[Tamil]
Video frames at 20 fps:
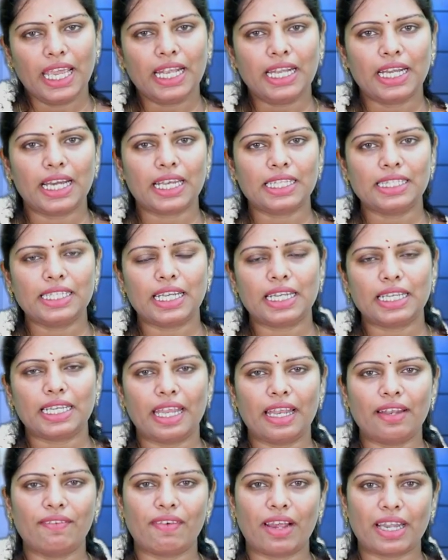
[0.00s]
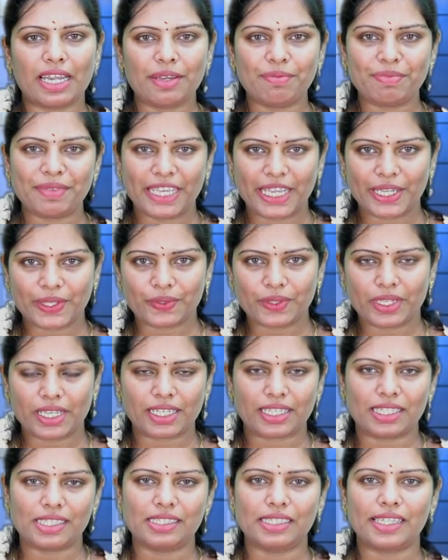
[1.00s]
இக்கருத்தரங்கில் வனம்
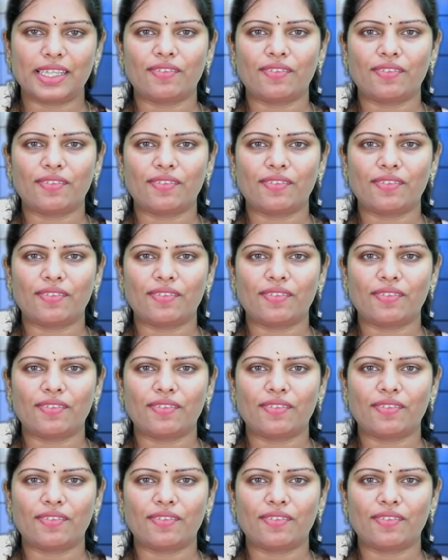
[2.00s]
இயக்குநர்கள்